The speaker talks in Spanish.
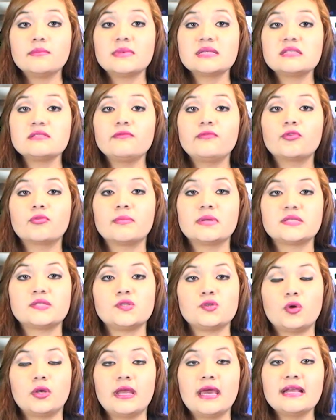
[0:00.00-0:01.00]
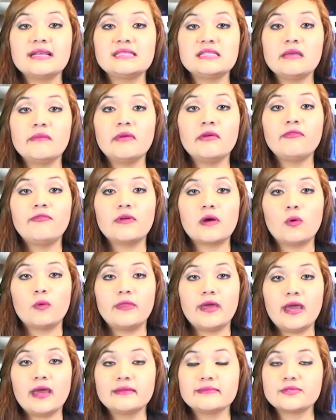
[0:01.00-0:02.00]
más información, exhiben
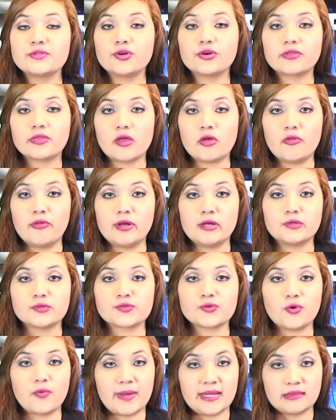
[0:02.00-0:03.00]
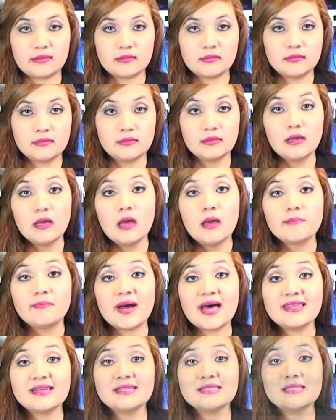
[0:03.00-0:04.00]
fraude en sorteo de los COBAT.
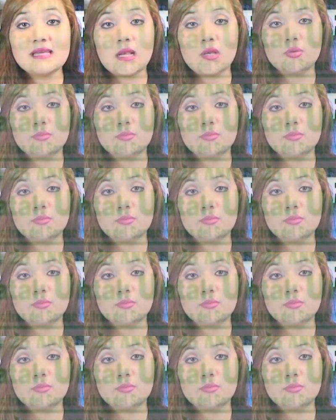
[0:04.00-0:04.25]
Padres de